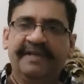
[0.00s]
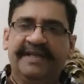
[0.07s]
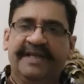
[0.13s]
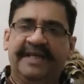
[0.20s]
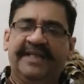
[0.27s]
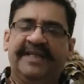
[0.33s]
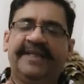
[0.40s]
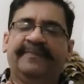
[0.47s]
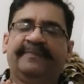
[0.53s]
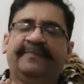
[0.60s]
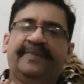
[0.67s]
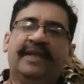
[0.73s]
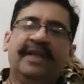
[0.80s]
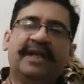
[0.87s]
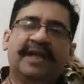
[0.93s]
बना दी
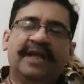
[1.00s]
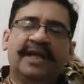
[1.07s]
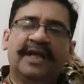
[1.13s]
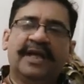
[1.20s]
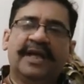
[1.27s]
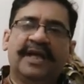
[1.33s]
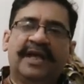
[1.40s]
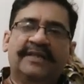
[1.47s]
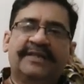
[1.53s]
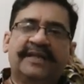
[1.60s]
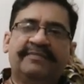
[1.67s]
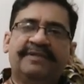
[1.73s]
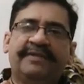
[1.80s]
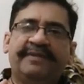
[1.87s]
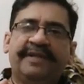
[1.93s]
अच्छा
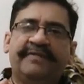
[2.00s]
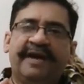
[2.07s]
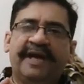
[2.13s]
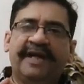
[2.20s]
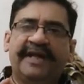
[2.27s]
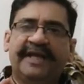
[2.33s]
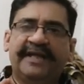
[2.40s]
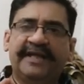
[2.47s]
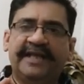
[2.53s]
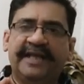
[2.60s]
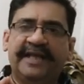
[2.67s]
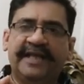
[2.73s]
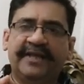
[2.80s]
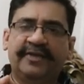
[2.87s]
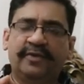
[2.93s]
अब जब ये वहां रहने
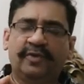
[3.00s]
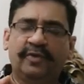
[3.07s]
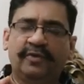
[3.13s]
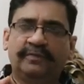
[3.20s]
लगे तो